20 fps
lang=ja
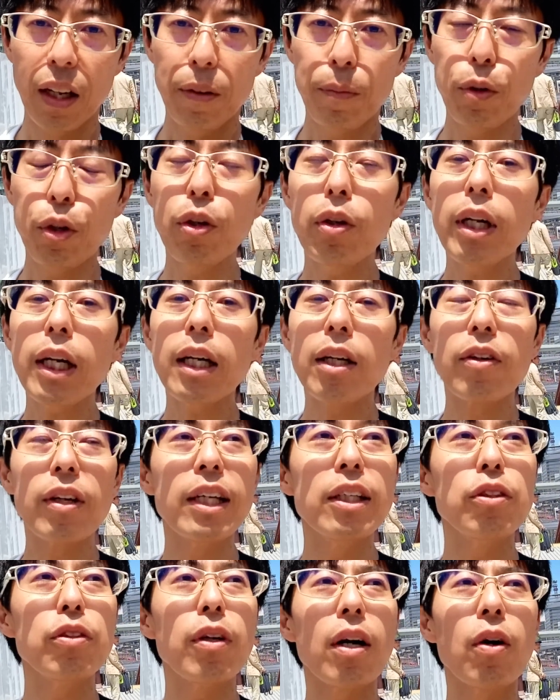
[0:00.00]
もう世の中の
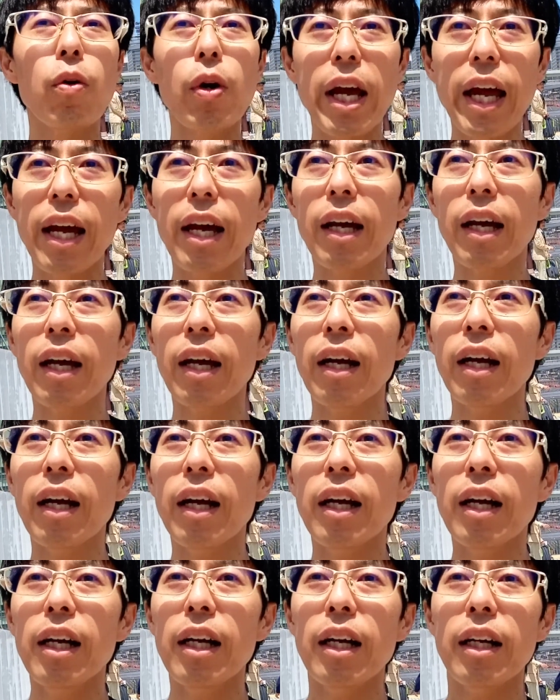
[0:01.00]
現状はこれ
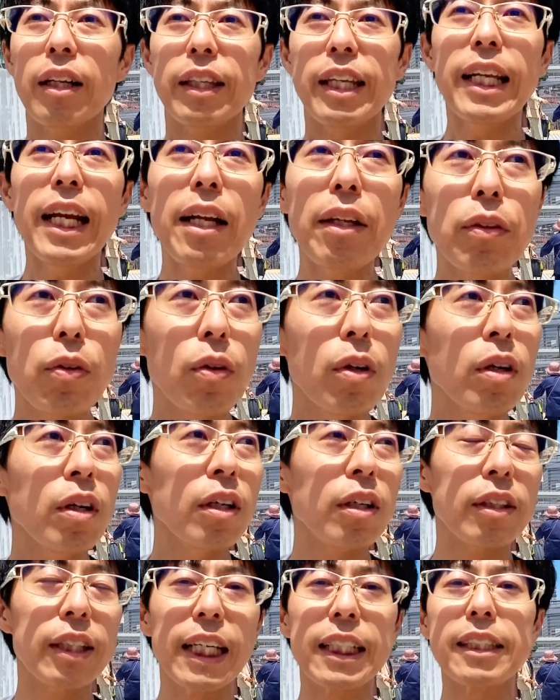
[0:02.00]
テナントを
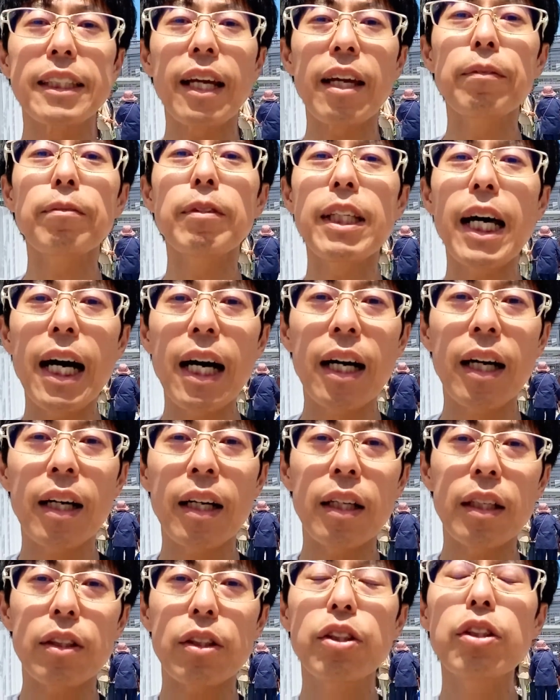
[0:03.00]
出すだけ無駄
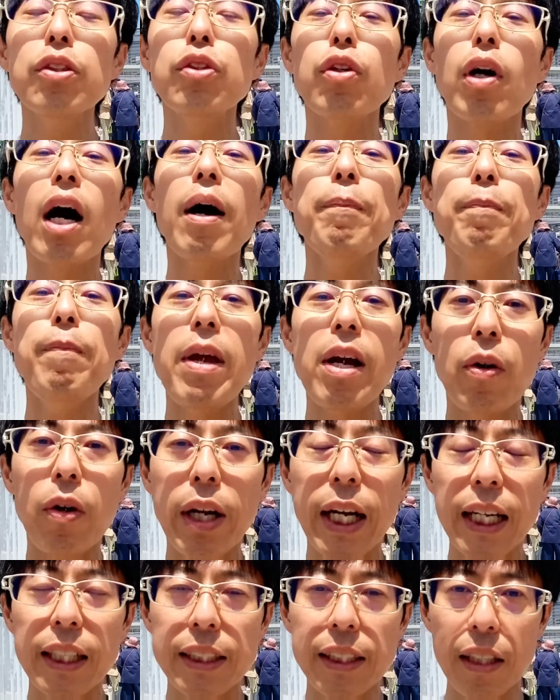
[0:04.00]
ずっと合併これ
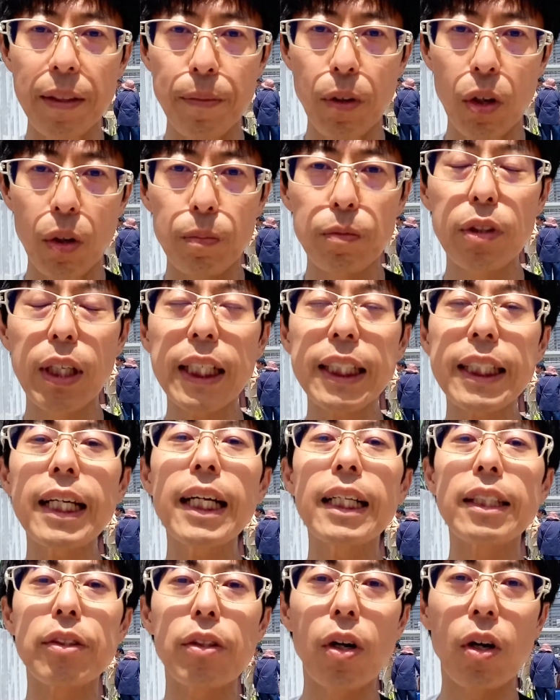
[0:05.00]
から先も昔か
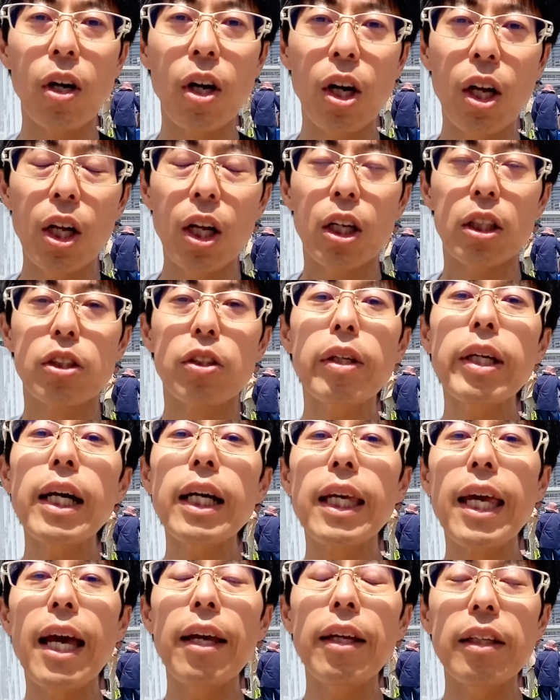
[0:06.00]
らそうそれが
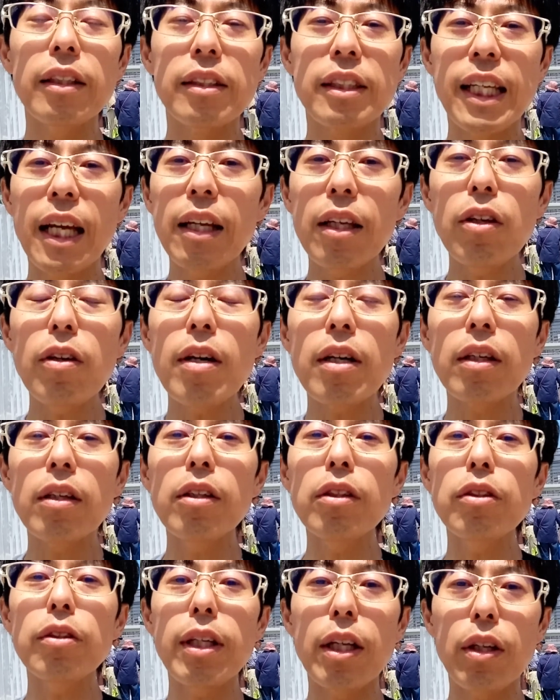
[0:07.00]

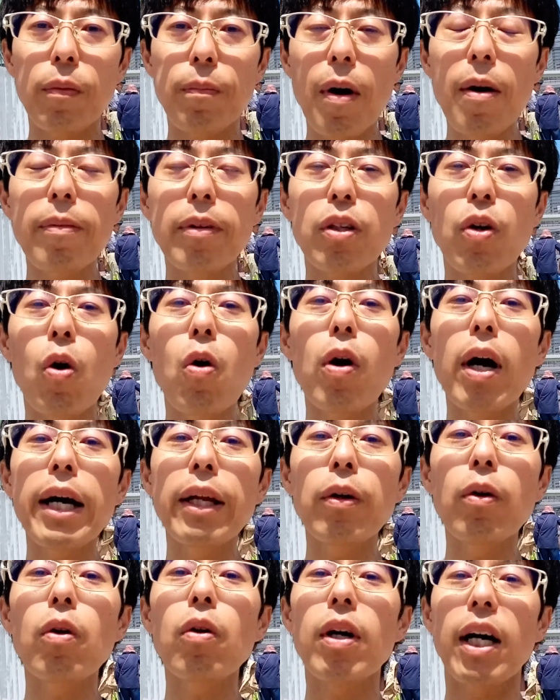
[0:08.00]
1990年のバブル崩壊
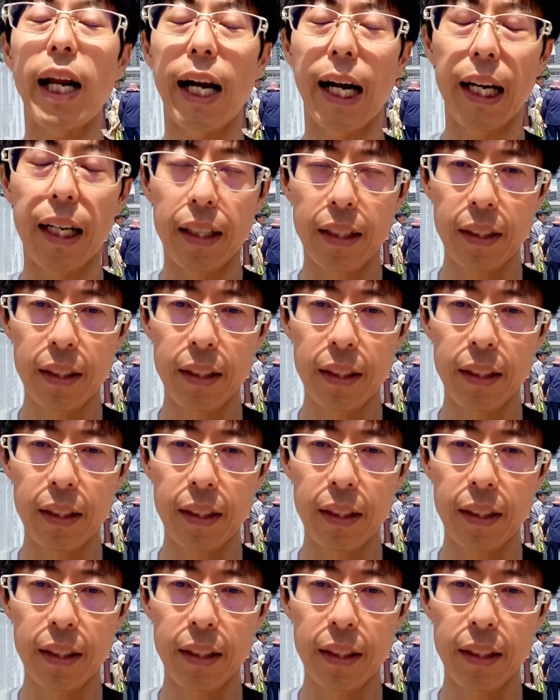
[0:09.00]
の頃から